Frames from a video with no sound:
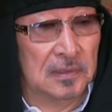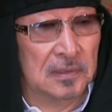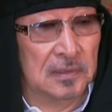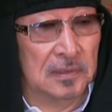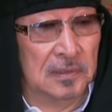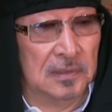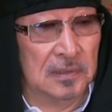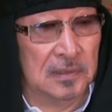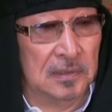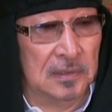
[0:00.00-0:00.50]

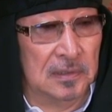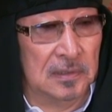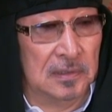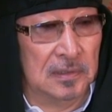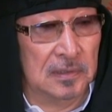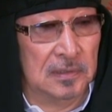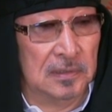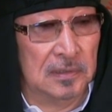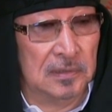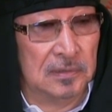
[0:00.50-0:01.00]

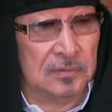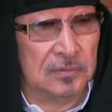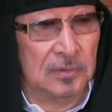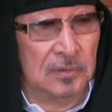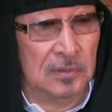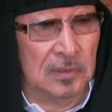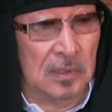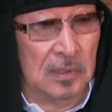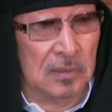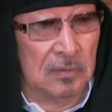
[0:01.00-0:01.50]
れ
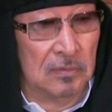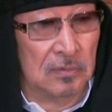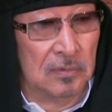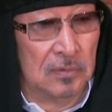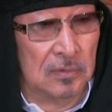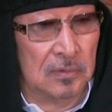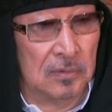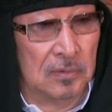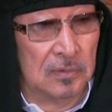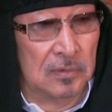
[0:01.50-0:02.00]
じゃあ
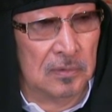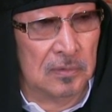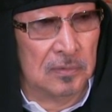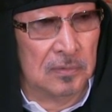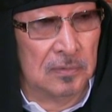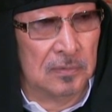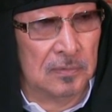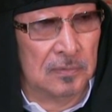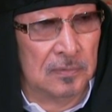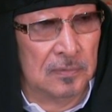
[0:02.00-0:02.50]

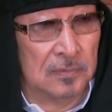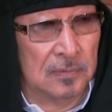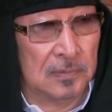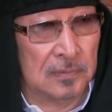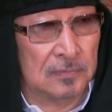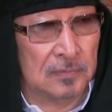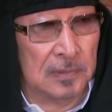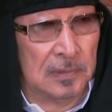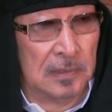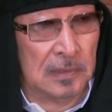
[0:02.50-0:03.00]

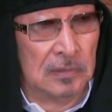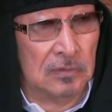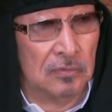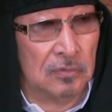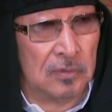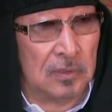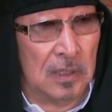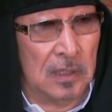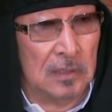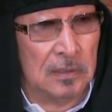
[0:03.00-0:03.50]
話題
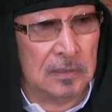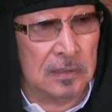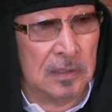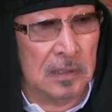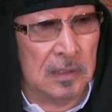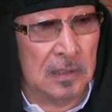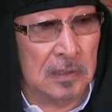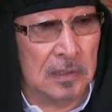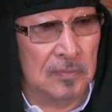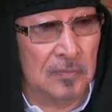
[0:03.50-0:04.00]
を書い
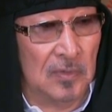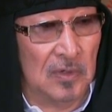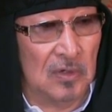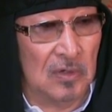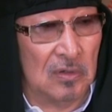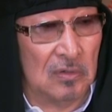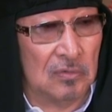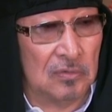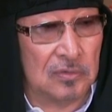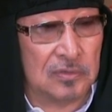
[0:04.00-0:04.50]
て、今
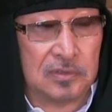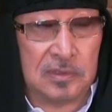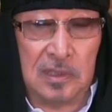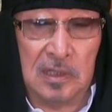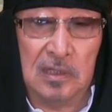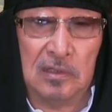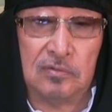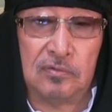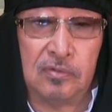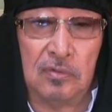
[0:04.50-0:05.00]
の
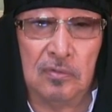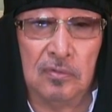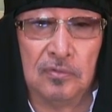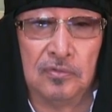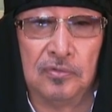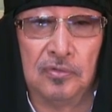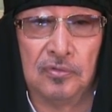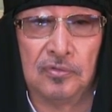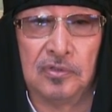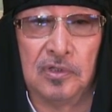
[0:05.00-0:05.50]
政党
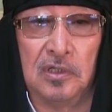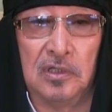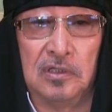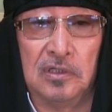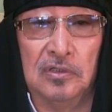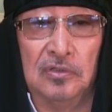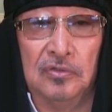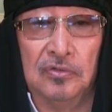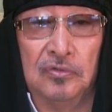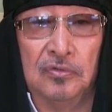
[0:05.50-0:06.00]
助成
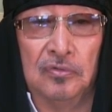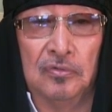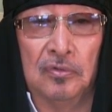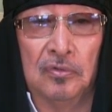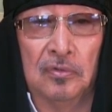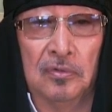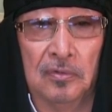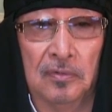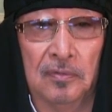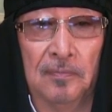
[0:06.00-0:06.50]
金中の